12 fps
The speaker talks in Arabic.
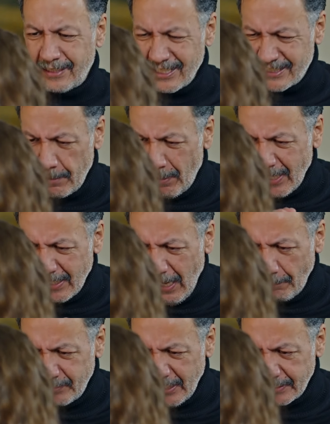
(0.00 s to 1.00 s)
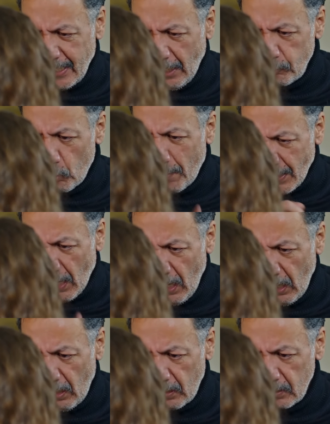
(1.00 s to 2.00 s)
هذا الزمن اللي عم تحكي عنه ما
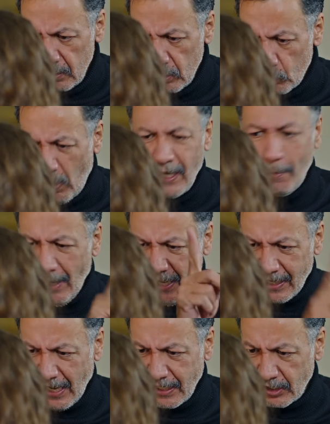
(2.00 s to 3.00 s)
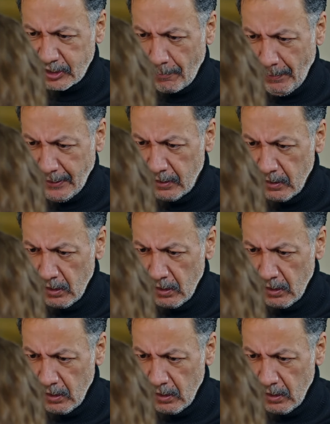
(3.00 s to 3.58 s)
راح وأنا ما راح أغير طبعي